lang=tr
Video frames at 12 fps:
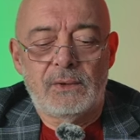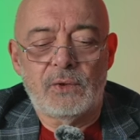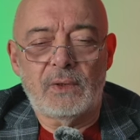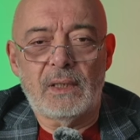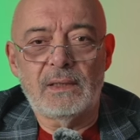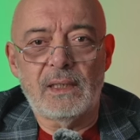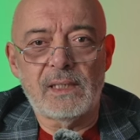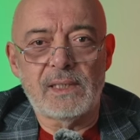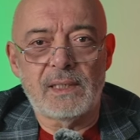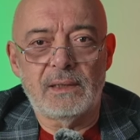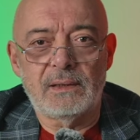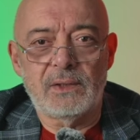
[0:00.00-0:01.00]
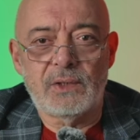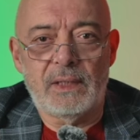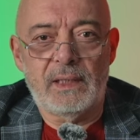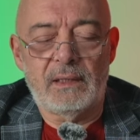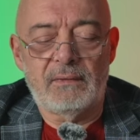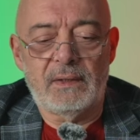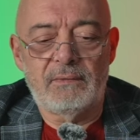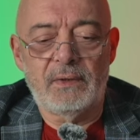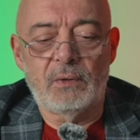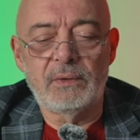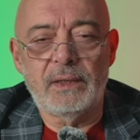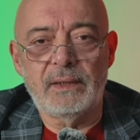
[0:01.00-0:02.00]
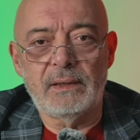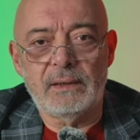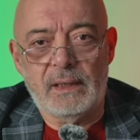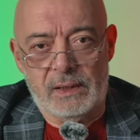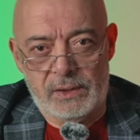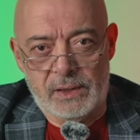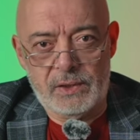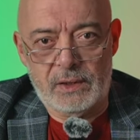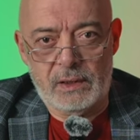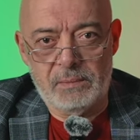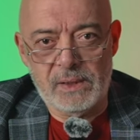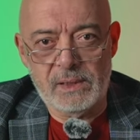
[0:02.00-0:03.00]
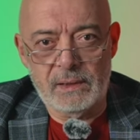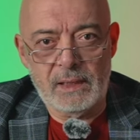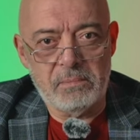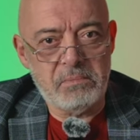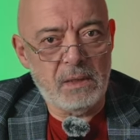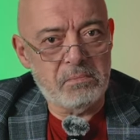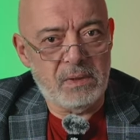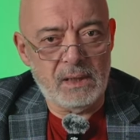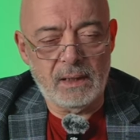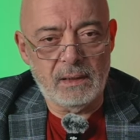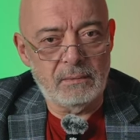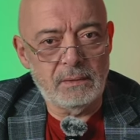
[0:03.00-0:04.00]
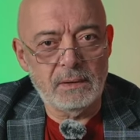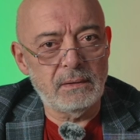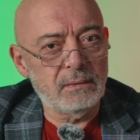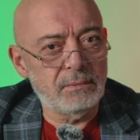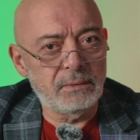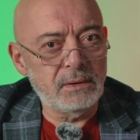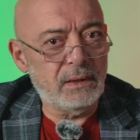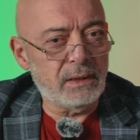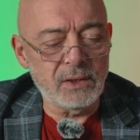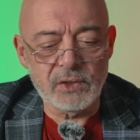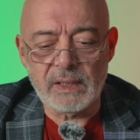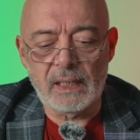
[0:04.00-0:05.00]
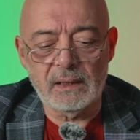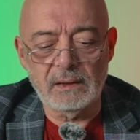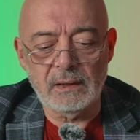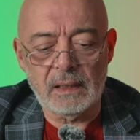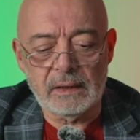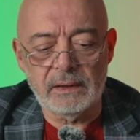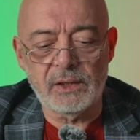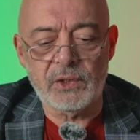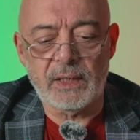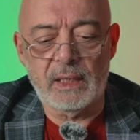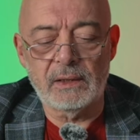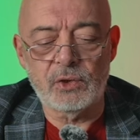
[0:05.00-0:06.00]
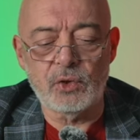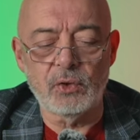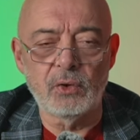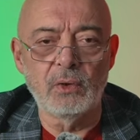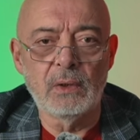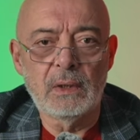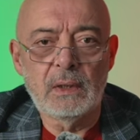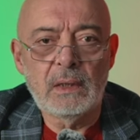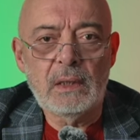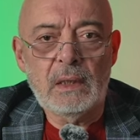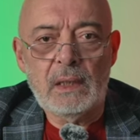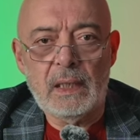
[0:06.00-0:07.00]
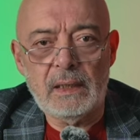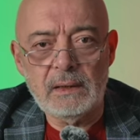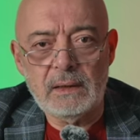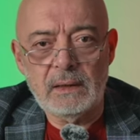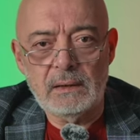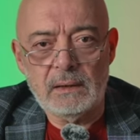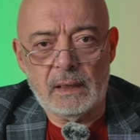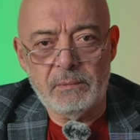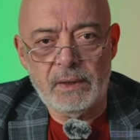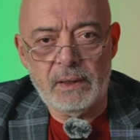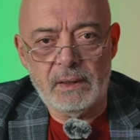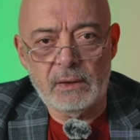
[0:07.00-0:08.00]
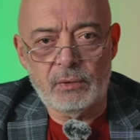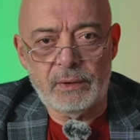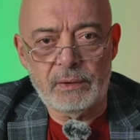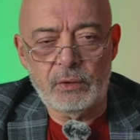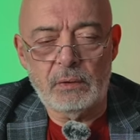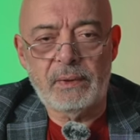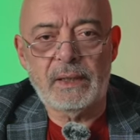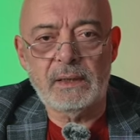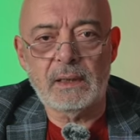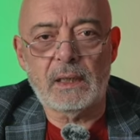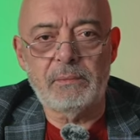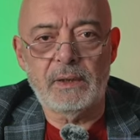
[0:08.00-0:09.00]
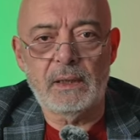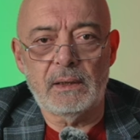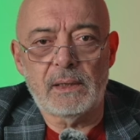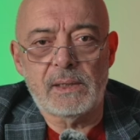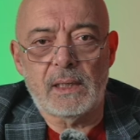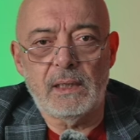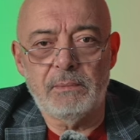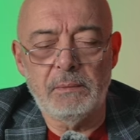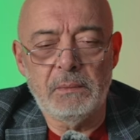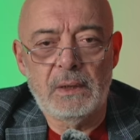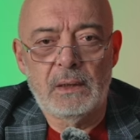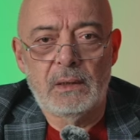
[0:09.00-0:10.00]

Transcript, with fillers: çok enteresan şeyler var ve onları karşılaştırmasını yapmak bana e, ilginç geldi, akıllıca geldi. Çünkü her iki kamerayı da kullanıyorum, her iki kameraya da sahibim.